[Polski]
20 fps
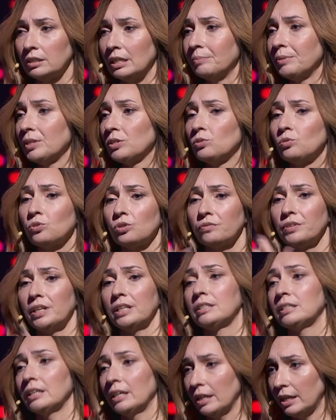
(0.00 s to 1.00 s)
Tam jest dużo
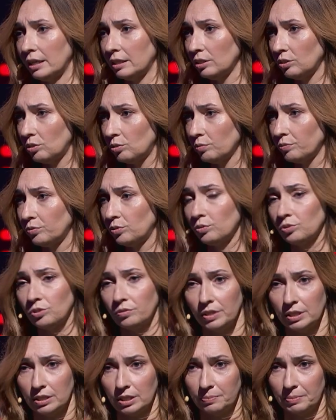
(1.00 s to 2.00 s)
więcej artystów, dużo
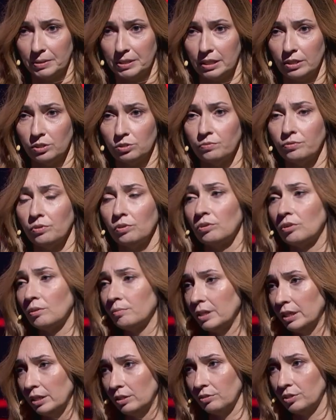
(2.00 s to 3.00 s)
więcej specjalistów,
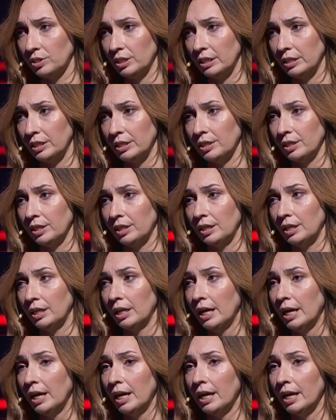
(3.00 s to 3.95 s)
ogromna ilość dzielin i